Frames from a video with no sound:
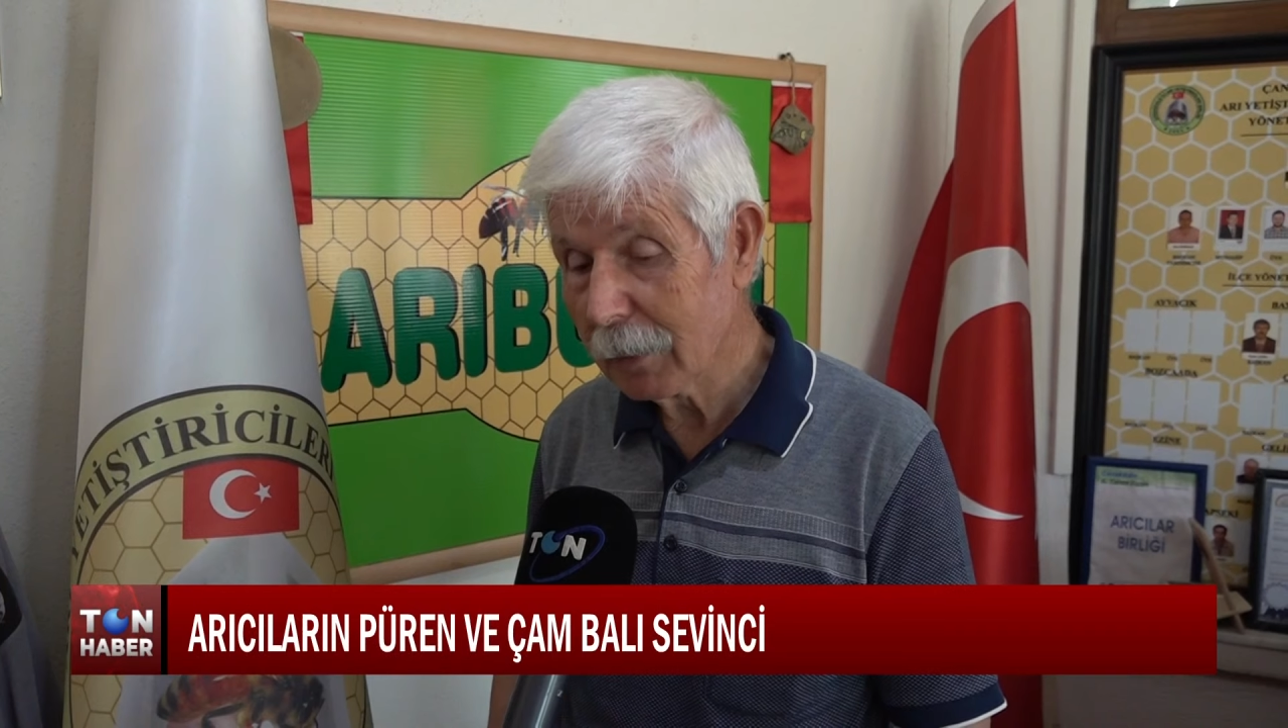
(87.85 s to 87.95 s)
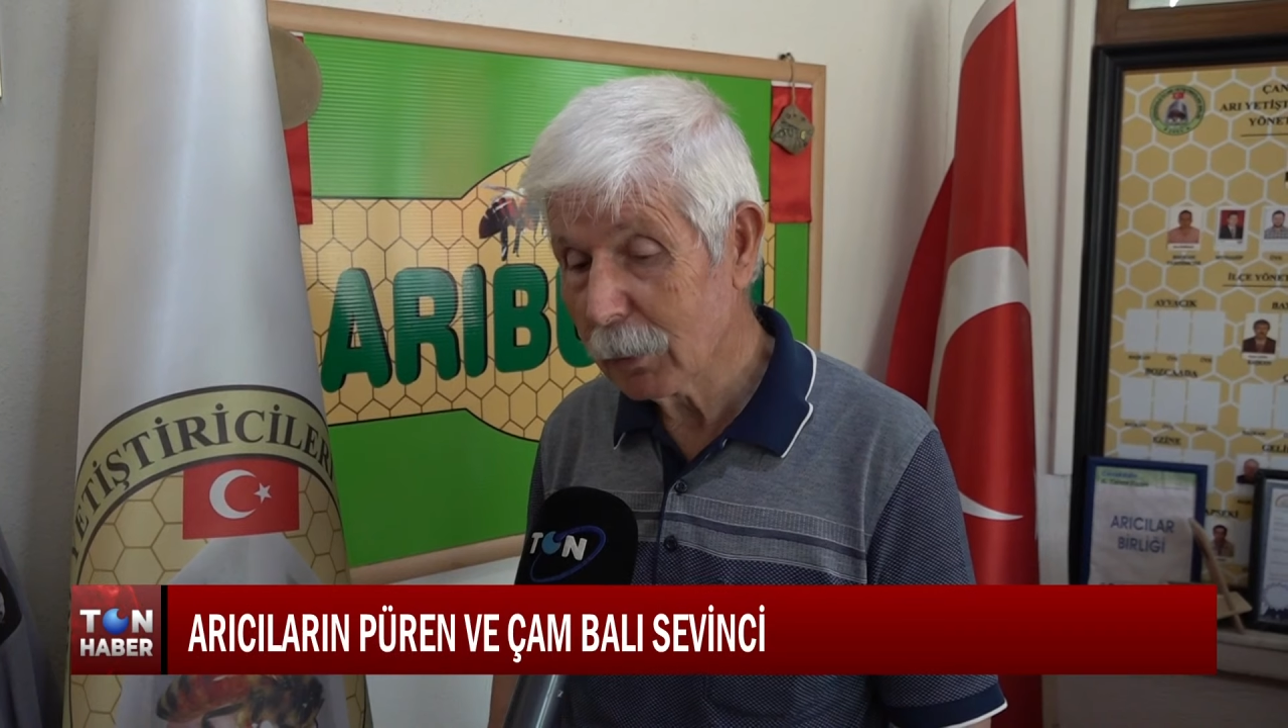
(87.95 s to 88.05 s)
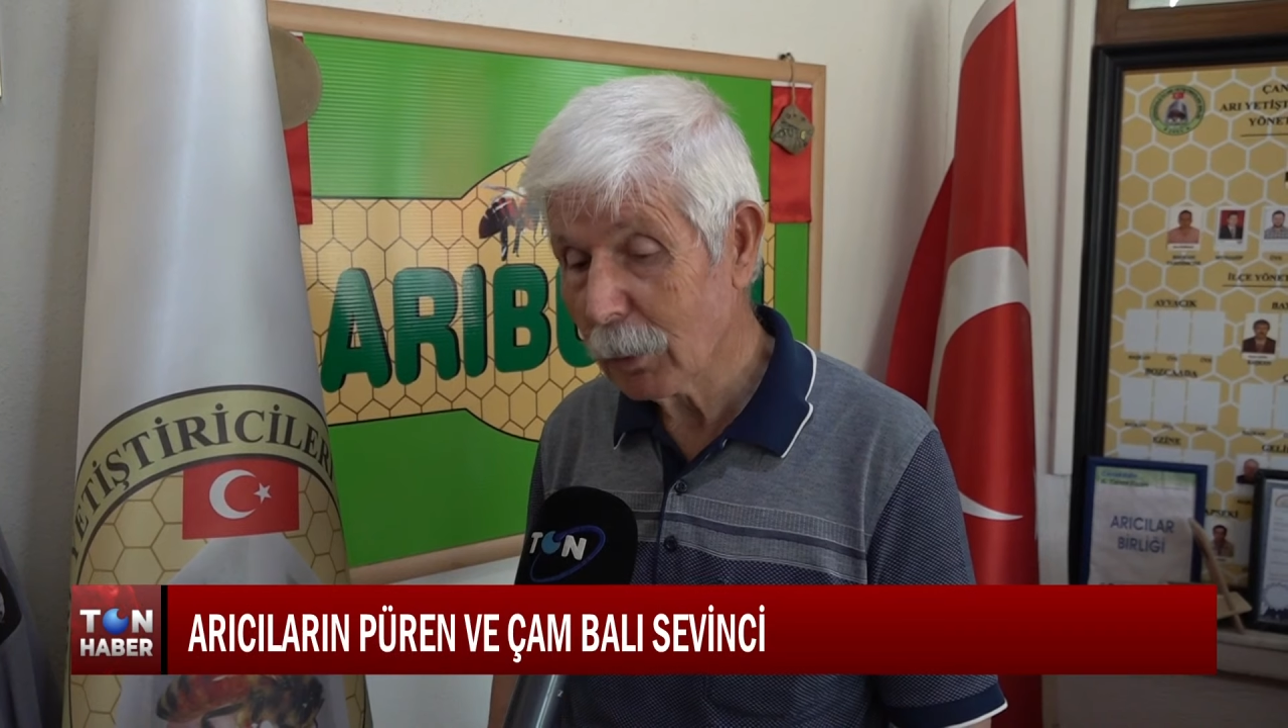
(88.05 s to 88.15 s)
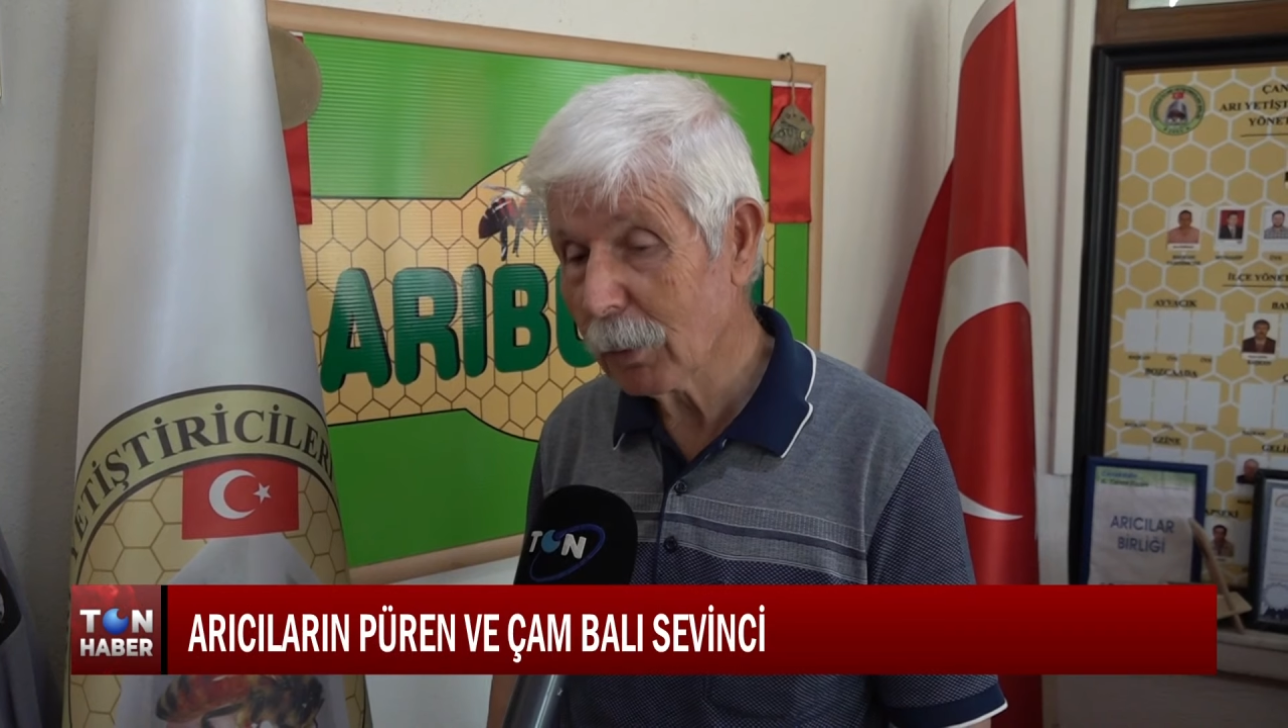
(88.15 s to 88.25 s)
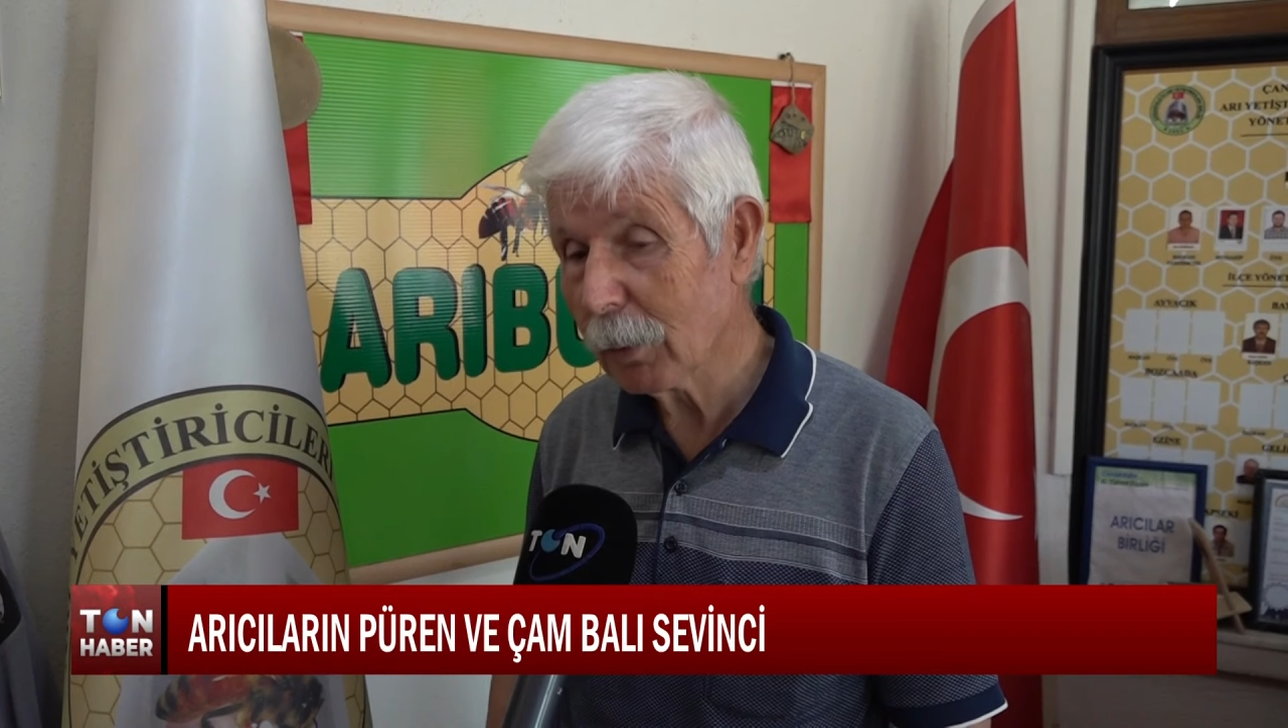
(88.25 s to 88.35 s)

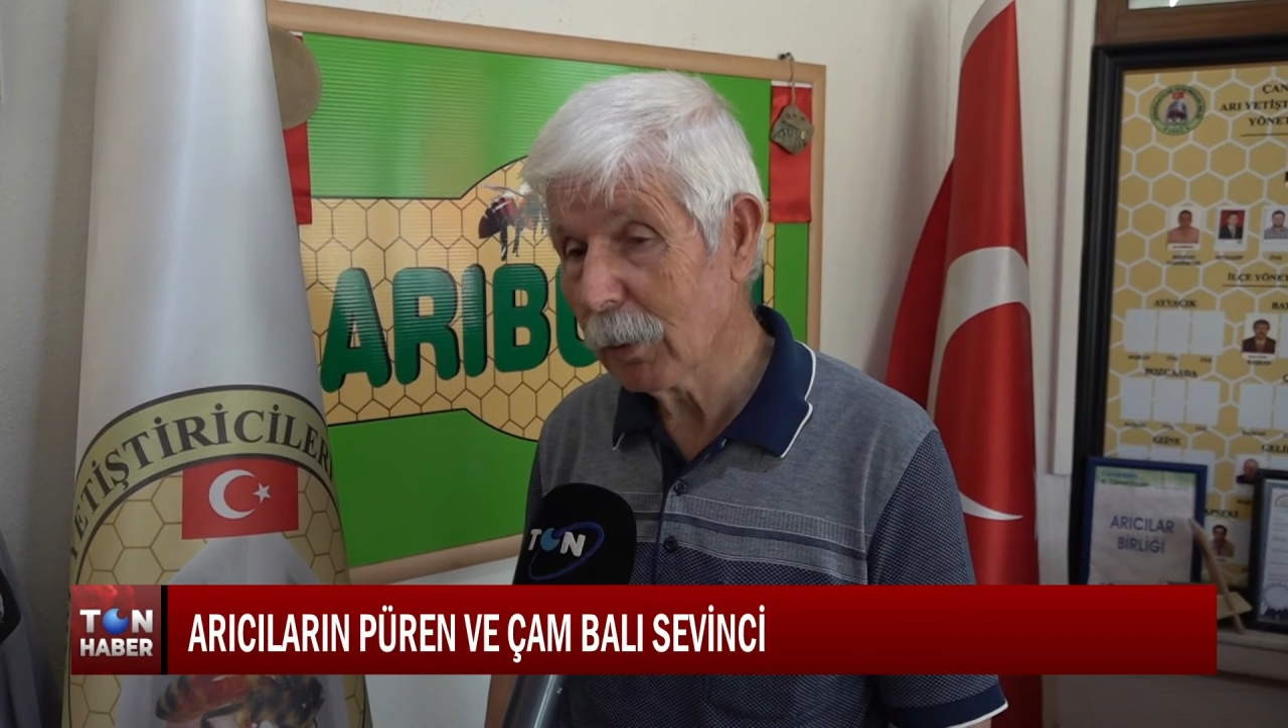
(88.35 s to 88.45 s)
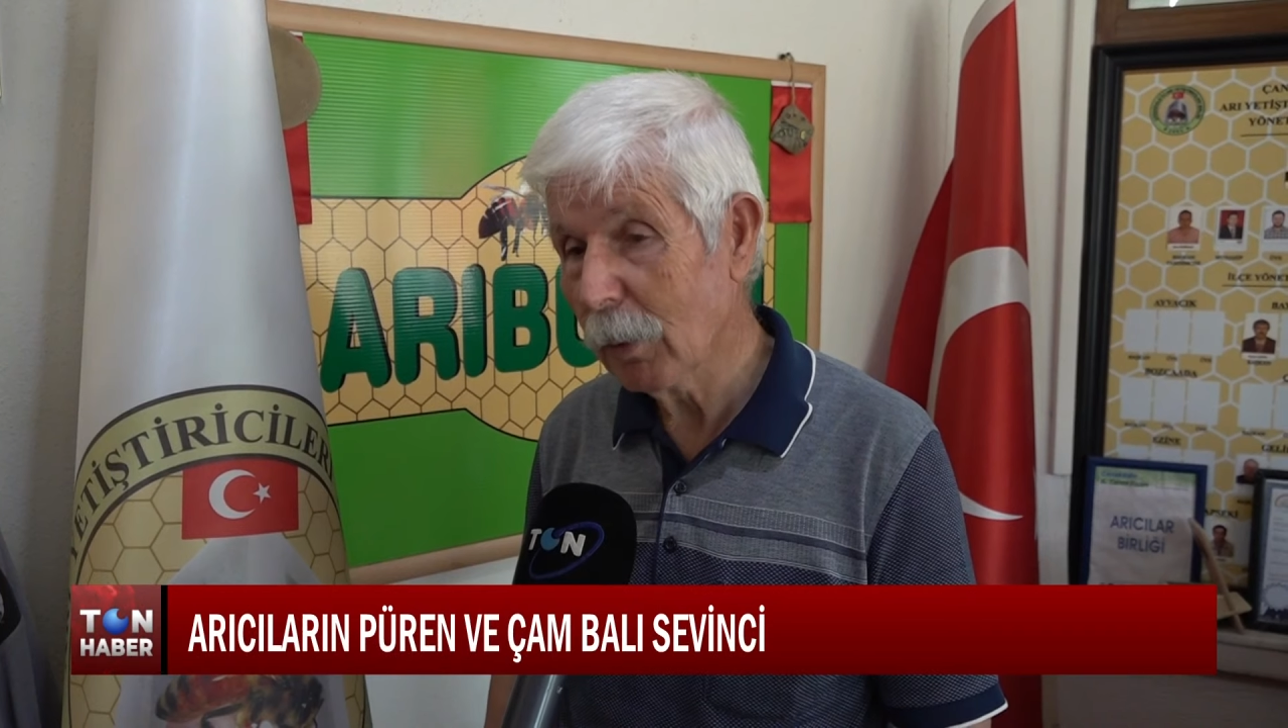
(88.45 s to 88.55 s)
çok